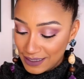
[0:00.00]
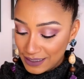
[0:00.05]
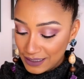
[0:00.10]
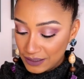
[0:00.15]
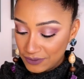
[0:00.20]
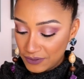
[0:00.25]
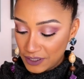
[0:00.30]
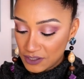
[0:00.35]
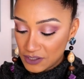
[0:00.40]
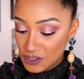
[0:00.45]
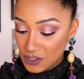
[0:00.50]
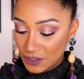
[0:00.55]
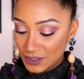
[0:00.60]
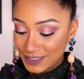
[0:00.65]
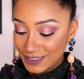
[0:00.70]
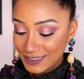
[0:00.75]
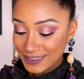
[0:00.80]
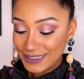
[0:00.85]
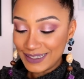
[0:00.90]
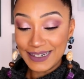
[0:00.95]
e ele vem
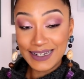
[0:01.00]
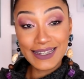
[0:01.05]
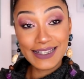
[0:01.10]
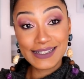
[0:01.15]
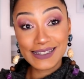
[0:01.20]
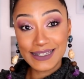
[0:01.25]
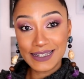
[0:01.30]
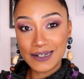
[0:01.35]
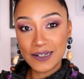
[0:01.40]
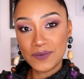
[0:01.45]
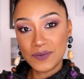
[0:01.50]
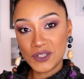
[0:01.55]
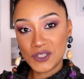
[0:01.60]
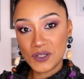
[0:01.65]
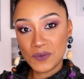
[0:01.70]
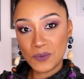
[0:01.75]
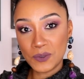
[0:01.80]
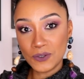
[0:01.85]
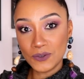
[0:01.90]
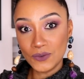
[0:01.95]
só 3 gramas
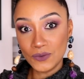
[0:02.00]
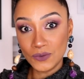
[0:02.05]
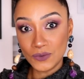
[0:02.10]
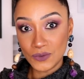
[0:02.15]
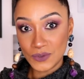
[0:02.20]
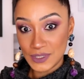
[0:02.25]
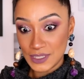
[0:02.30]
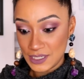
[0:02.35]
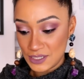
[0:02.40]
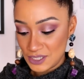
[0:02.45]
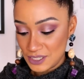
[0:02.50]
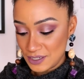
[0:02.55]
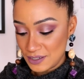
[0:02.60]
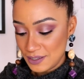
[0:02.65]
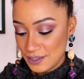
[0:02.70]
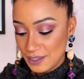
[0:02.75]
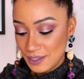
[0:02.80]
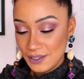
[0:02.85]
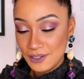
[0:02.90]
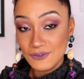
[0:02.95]
de produto, ou seja,
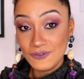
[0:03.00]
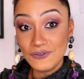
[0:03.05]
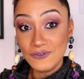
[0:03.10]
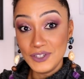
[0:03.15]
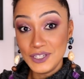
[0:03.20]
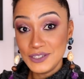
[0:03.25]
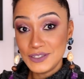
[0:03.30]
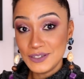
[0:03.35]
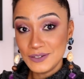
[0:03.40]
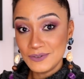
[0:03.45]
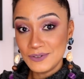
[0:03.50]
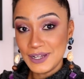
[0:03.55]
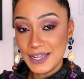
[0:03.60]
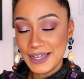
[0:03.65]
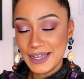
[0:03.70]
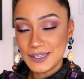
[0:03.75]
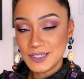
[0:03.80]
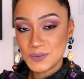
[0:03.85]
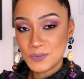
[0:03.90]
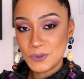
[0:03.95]

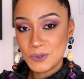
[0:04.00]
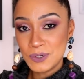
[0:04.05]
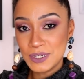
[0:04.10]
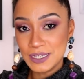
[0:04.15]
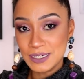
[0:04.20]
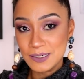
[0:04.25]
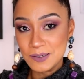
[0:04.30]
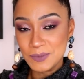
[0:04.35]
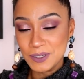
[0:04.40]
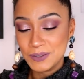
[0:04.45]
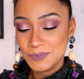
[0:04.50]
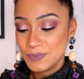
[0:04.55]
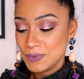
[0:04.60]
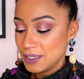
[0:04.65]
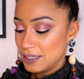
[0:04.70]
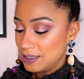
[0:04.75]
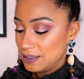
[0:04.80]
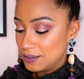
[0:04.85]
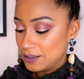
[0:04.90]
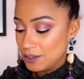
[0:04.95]
R$21,00 por grama.
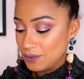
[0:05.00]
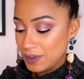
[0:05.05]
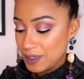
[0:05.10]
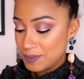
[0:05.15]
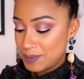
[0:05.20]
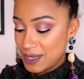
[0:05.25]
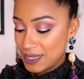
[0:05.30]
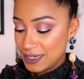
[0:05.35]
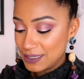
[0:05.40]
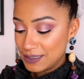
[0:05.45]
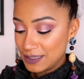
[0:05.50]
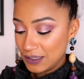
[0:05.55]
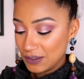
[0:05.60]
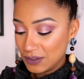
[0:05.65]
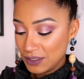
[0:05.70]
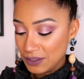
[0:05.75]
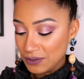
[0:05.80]
Não é baratinho